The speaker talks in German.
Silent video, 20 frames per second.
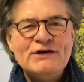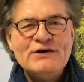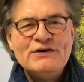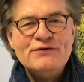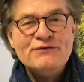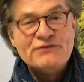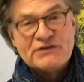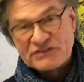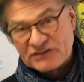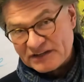
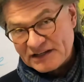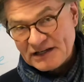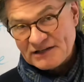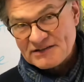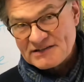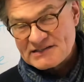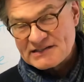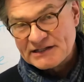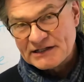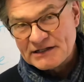Versichert
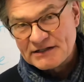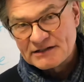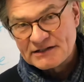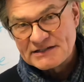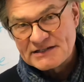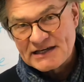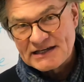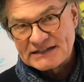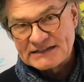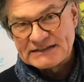ist
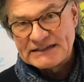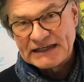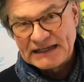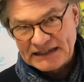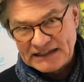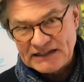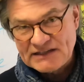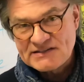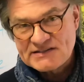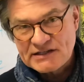lediglich ein
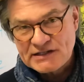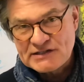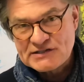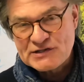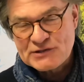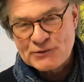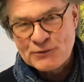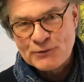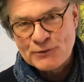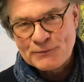geringes
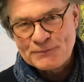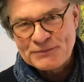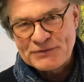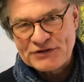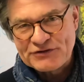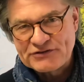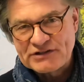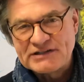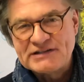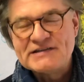Risiko.
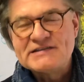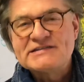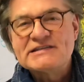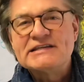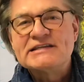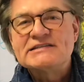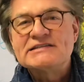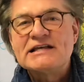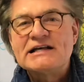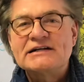Die
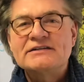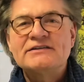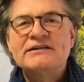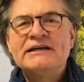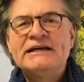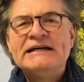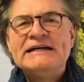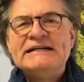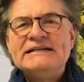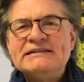Statistik sagt,
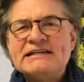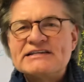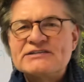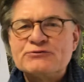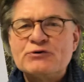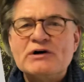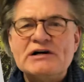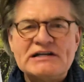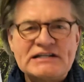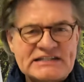dass
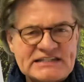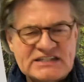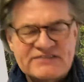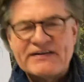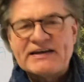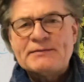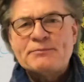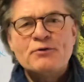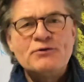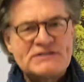nur
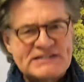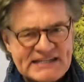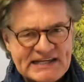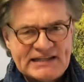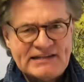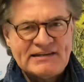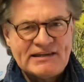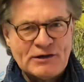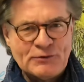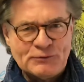
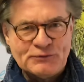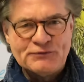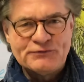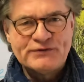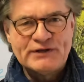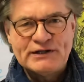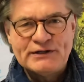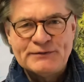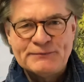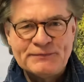2% der
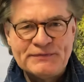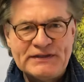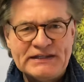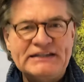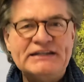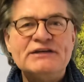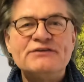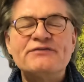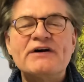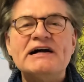Unfälle, die
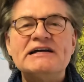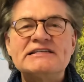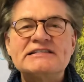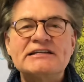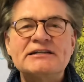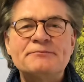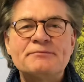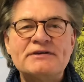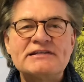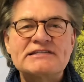in der
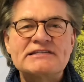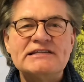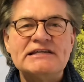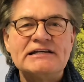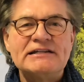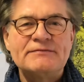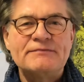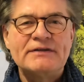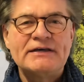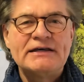Freizeit
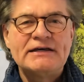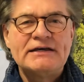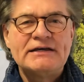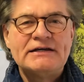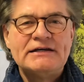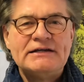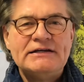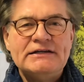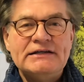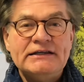passieren,
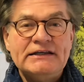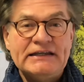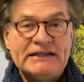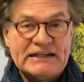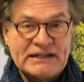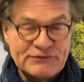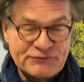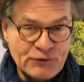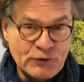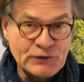in
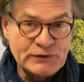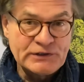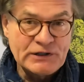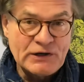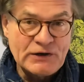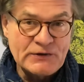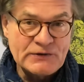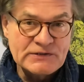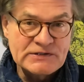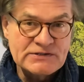der Folge
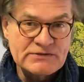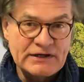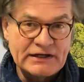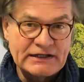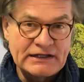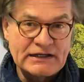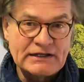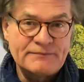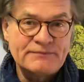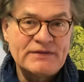auch zu
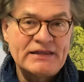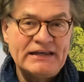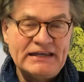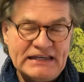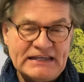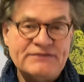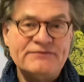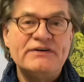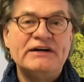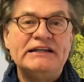einer
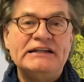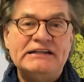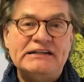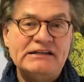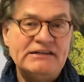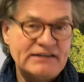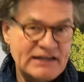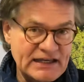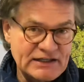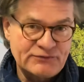
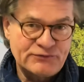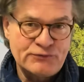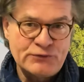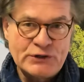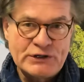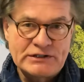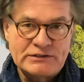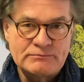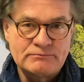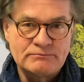Invalidität führen.